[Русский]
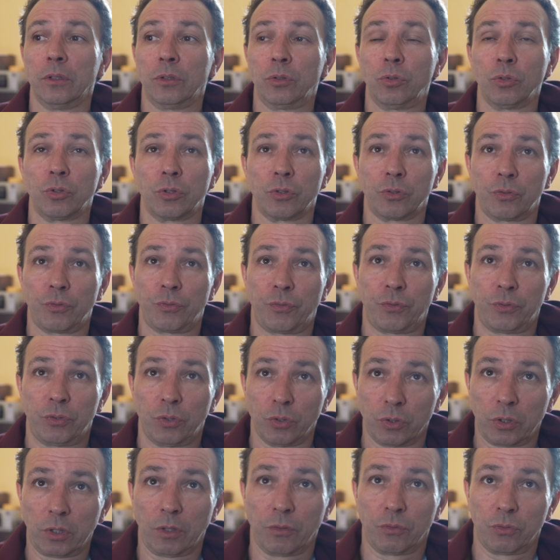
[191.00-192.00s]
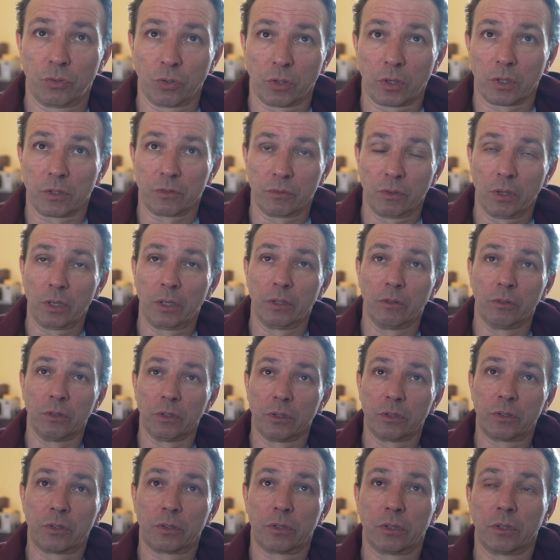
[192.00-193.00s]
тоже все-таки все
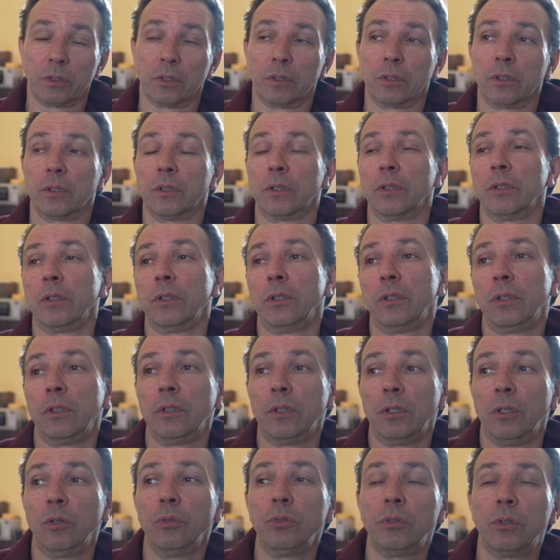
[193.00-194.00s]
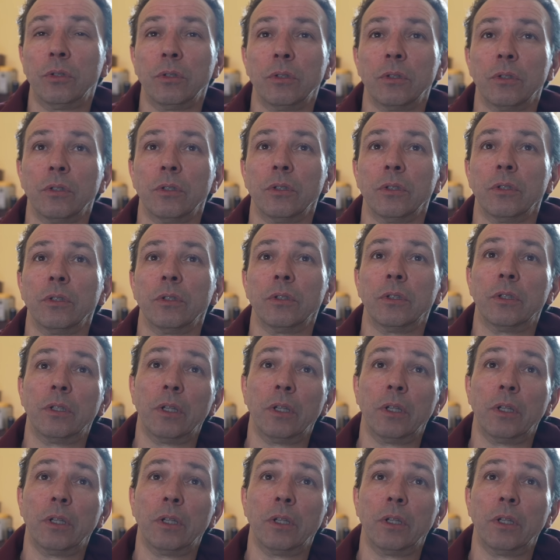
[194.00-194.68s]
разваливалось. Э, и непростое время для...